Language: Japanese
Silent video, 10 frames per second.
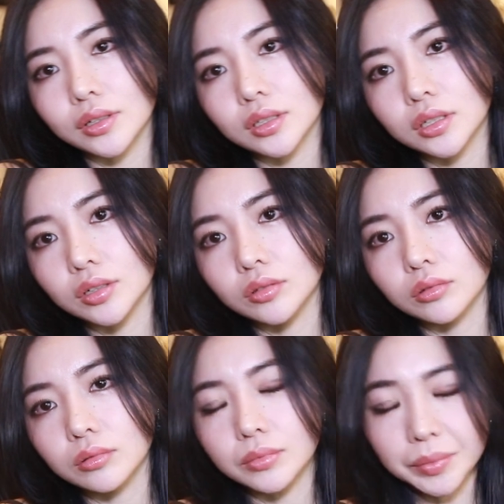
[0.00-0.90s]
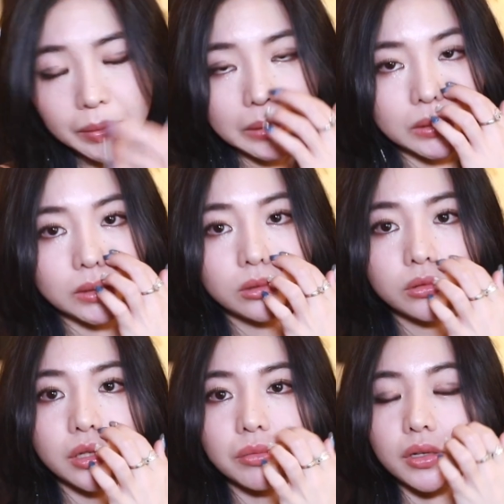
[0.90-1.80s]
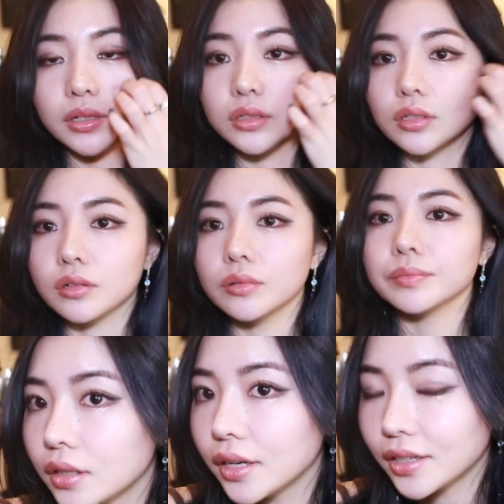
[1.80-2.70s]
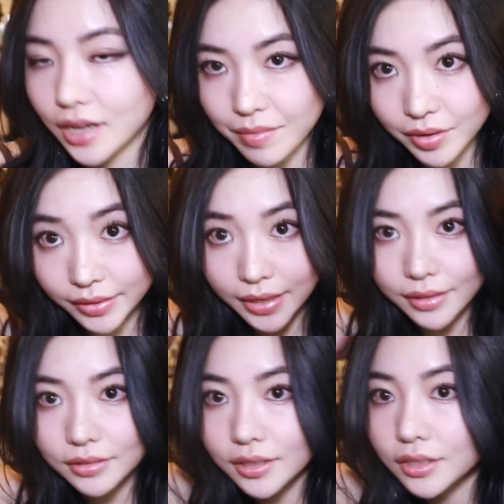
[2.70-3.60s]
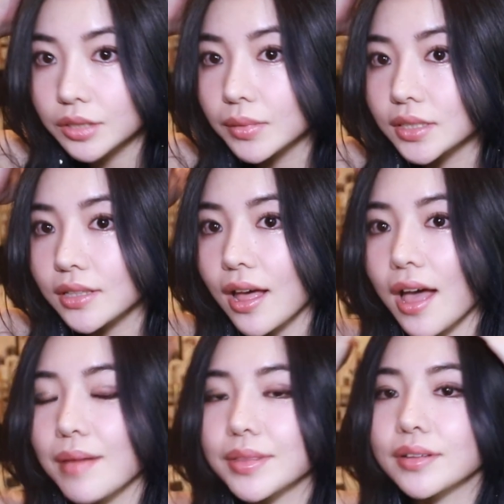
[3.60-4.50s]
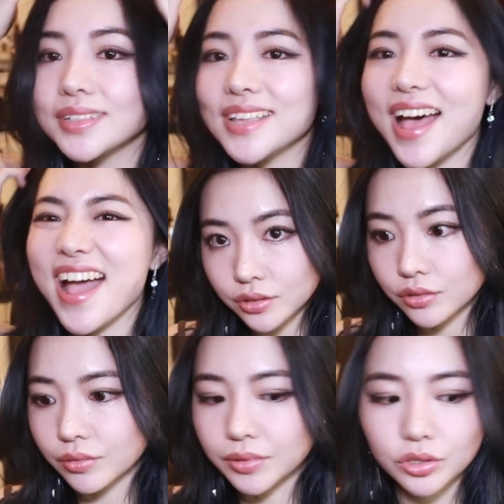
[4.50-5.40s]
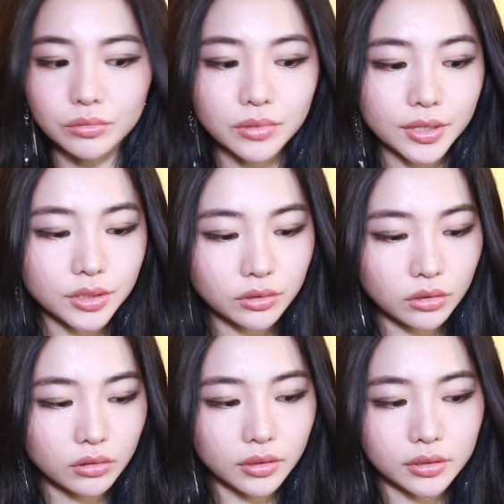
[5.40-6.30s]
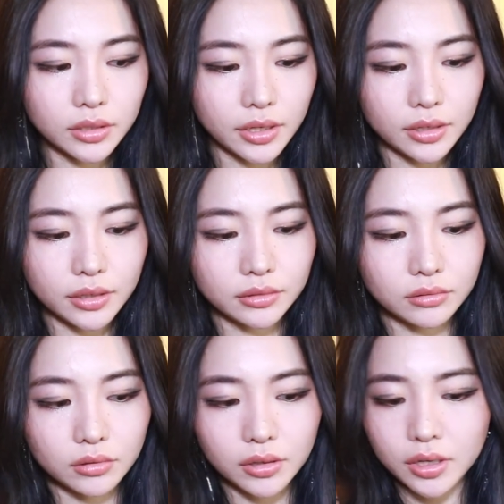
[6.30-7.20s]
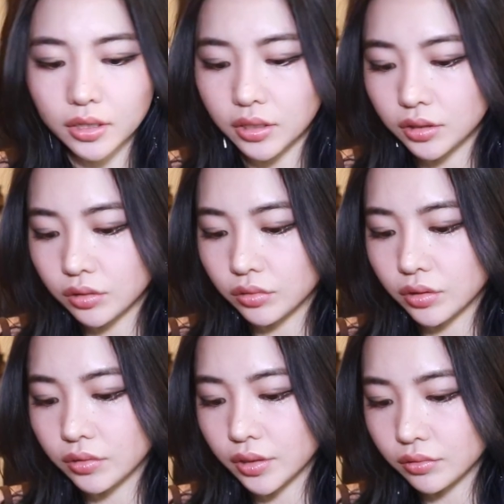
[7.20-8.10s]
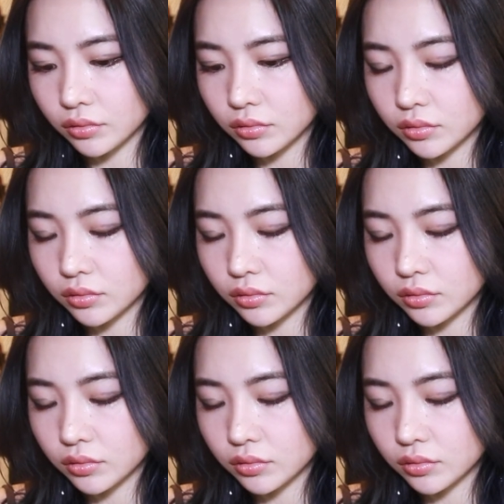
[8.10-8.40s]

いけたらなと思います特に意味はないんですけどで髪の毛暗くしました見てくださいすごいちょっと昔のねあのカナダにいた時ぐらいの